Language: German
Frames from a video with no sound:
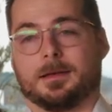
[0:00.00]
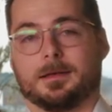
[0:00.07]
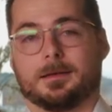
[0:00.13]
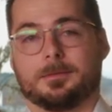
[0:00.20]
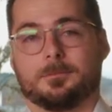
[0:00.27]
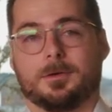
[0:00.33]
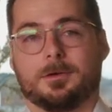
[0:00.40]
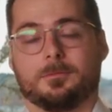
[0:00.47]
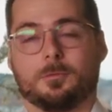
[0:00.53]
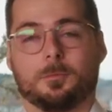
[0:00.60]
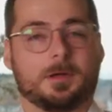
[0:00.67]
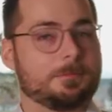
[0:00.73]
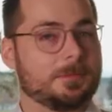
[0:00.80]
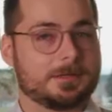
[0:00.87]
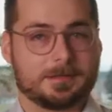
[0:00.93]
ähm, wo
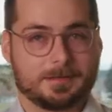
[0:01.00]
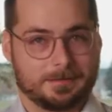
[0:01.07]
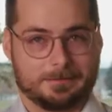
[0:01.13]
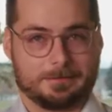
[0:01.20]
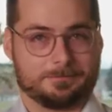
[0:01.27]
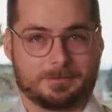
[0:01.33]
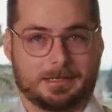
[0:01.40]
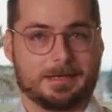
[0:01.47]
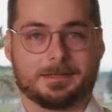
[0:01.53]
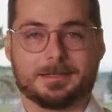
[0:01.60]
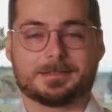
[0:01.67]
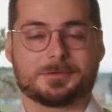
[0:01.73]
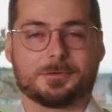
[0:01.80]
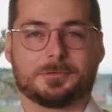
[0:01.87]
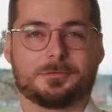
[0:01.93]
man mit
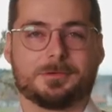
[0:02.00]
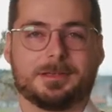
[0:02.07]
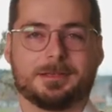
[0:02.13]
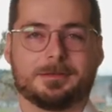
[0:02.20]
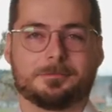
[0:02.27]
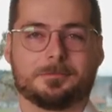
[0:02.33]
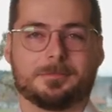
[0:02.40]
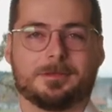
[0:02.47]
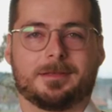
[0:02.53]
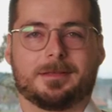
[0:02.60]
3D-Software eben